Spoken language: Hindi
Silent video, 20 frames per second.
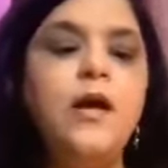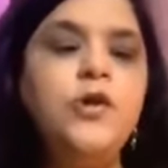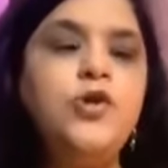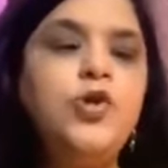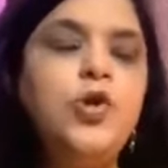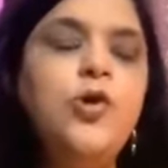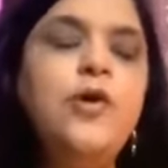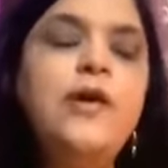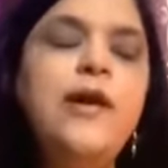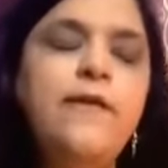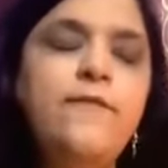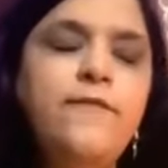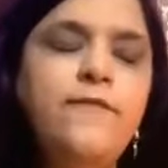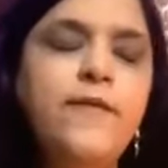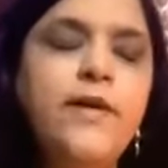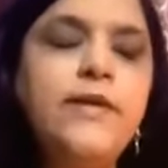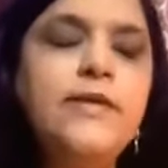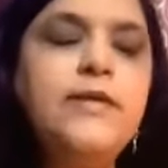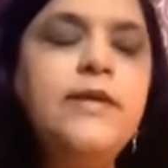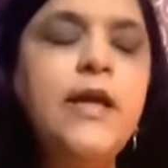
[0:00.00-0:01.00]
जो लव्ड
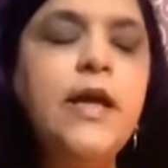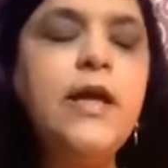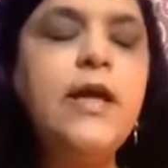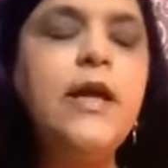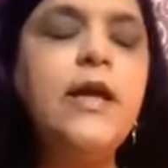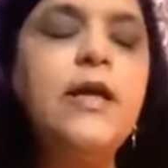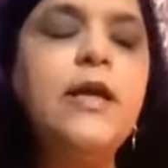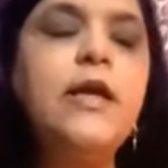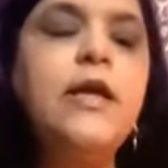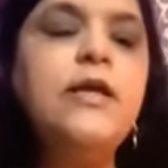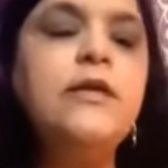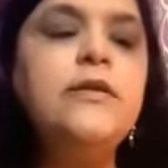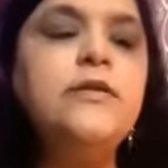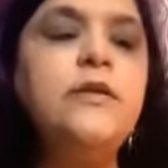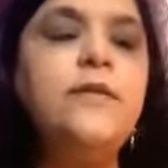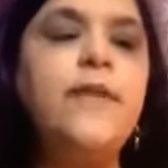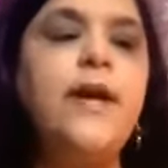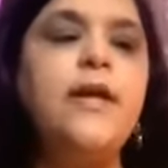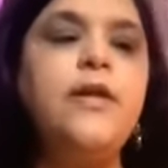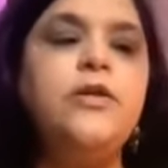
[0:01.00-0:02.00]
वंस हैं यानी कि
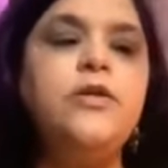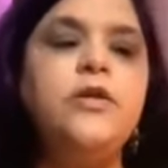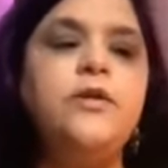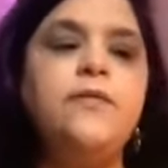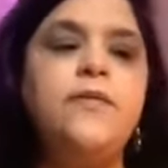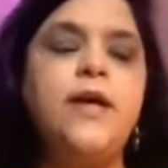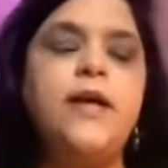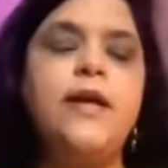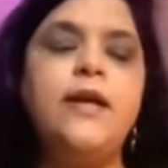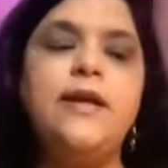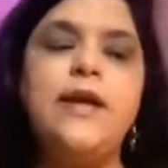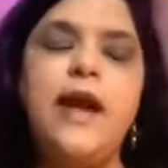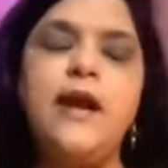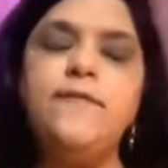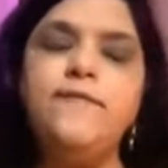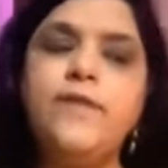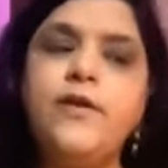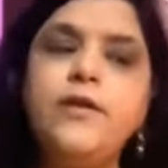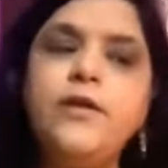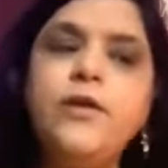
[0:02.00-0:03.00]
जैसे मान लीजिए हमारे
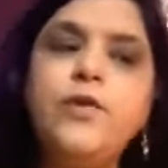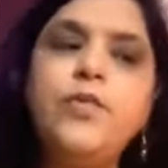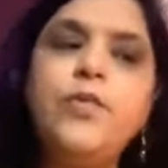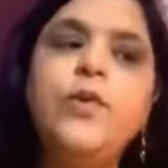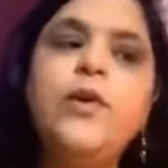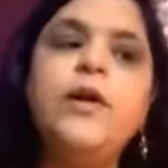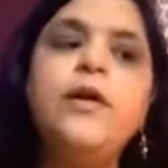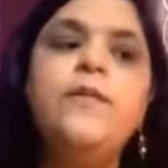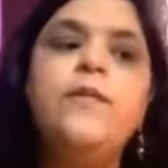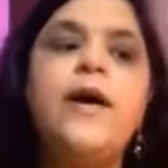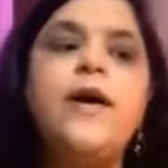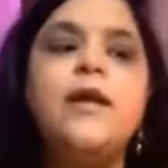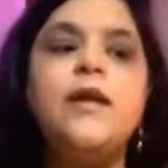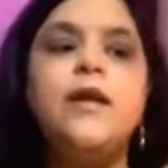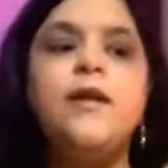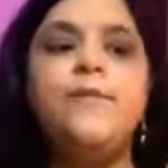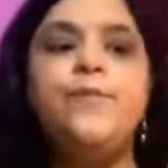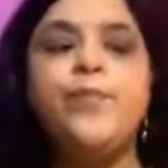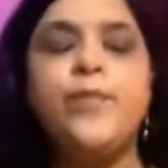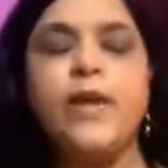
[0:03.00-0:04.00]
ग्रैंडफादर हुए हमारे
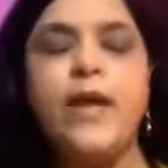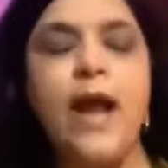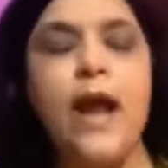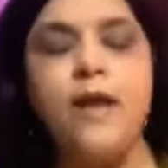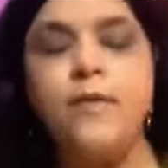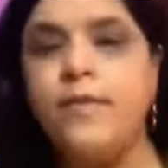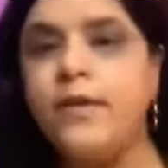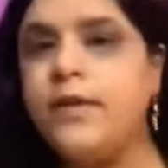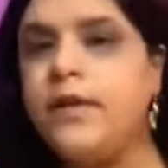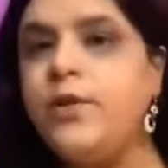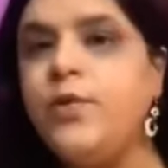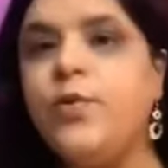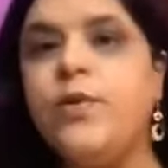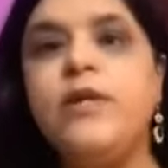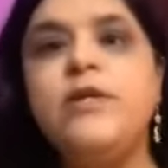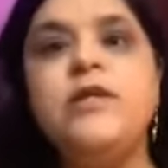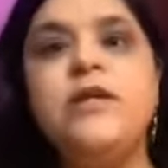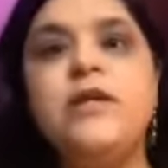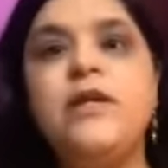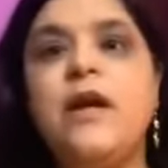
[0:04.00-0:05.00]
ग्रैंड मदर
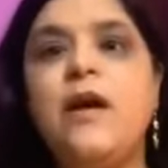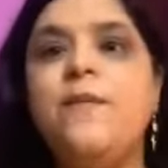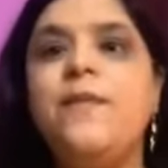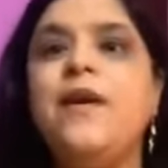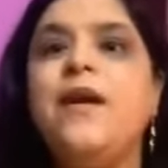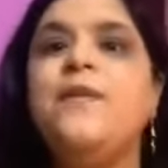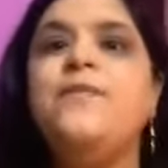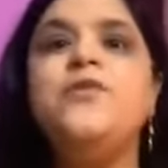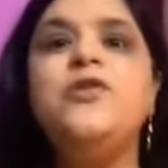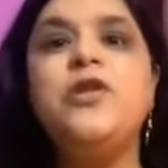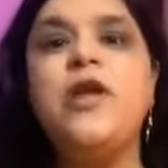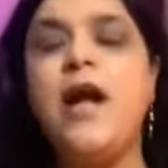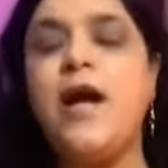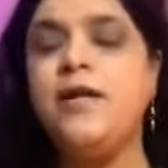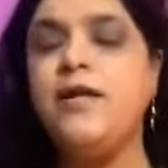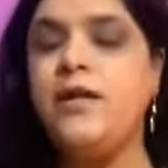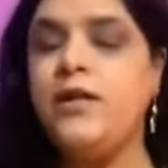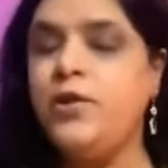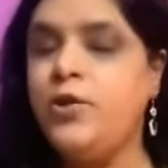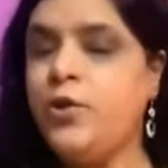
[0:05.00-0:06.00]
हुई जिनका भी हम
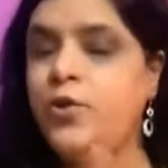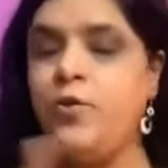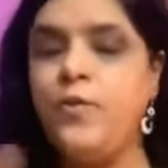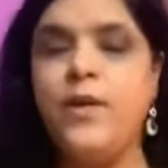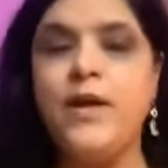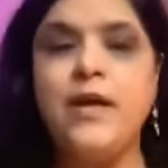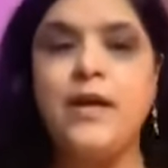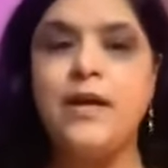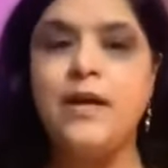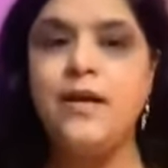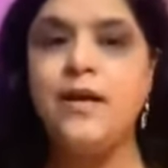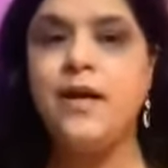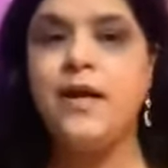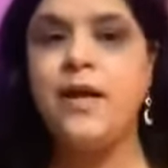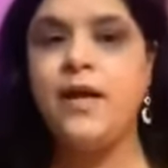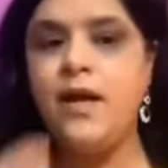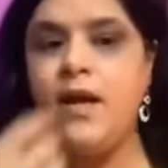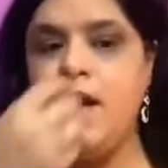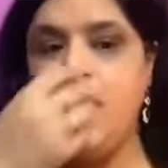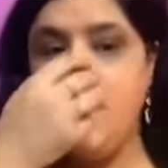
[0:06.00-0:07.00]
श्राद्ध इन दिनों में कर रहे
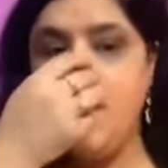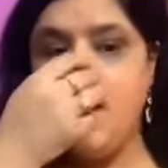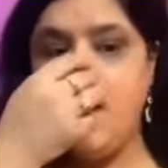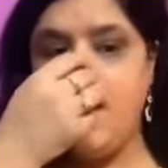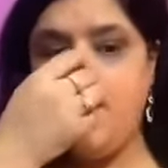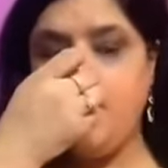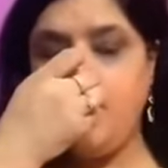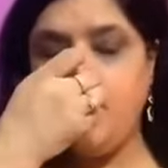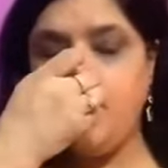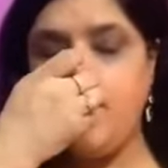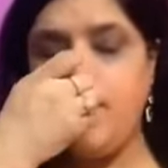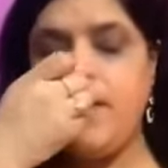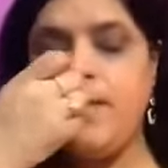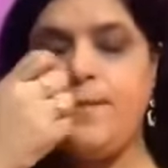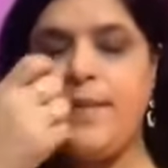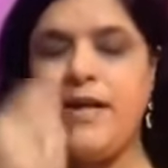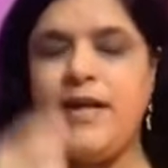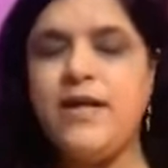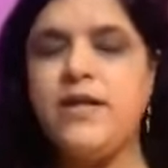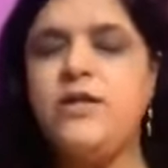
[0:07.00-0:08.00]
हैं हम
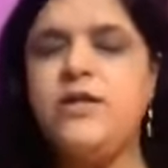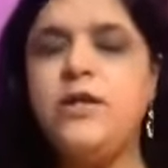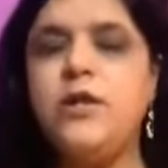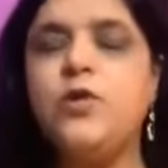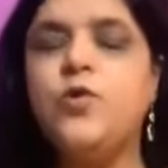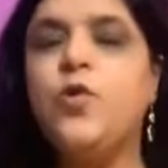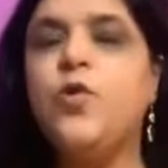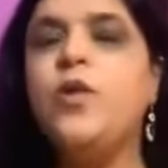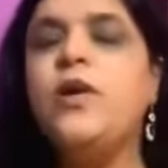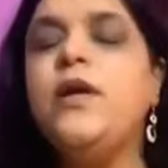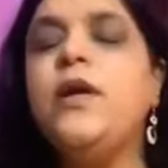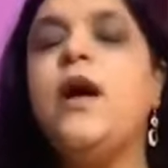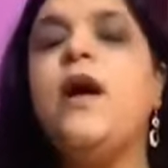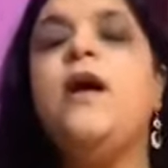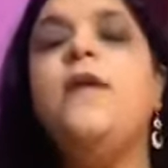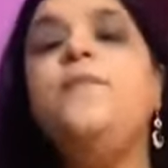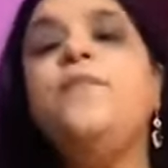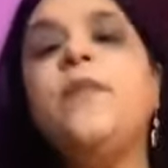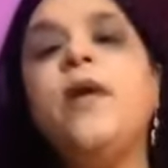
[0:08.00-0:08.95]
पंडित जी को या